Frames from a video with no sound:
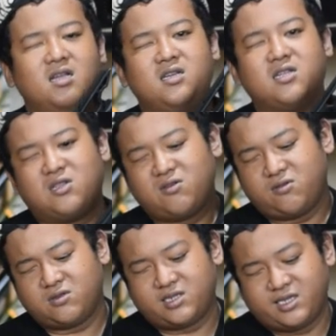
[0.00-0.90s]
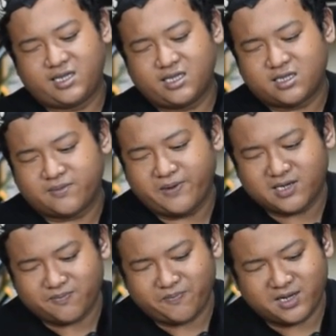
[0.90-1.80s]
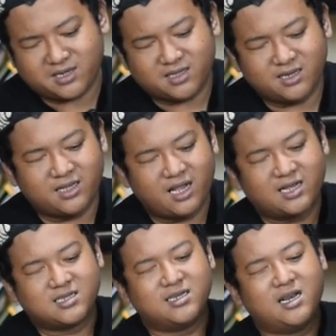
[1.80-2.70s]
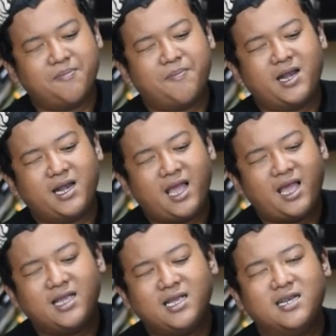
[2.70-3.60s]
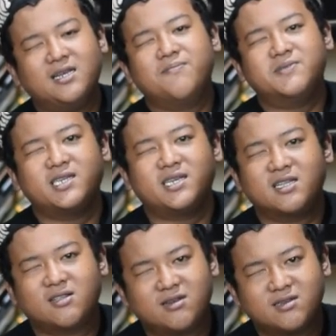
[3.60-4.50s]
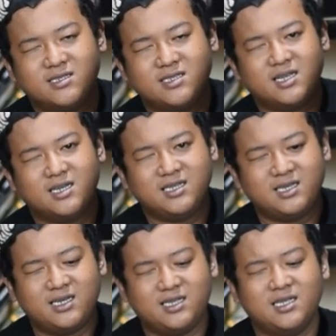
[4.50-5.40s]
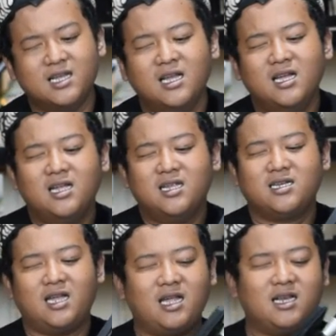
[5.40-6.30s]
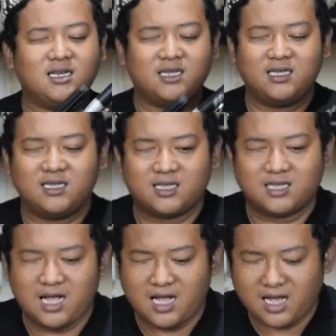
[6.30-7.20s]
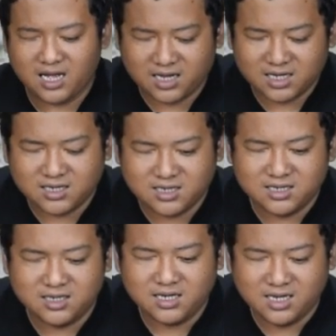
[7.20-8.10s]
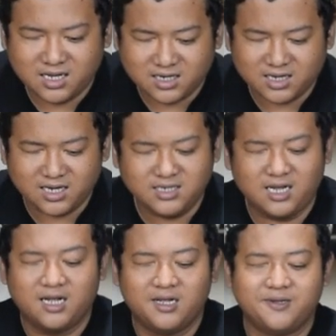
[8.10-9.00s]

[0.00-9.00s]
itu sedikit spek-spek tentang senapan angin pada tarik Injani ini dan kita ke harganya